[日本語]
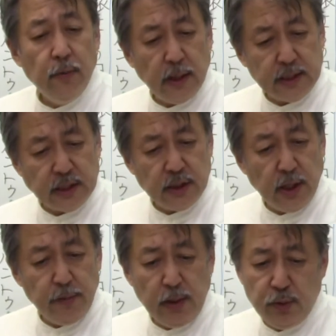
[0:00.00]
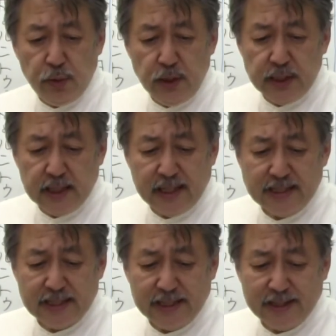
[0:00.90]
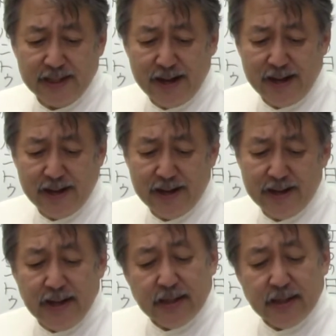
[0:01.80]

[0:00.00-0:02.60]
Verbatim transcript: 私は身震いしたらしかった。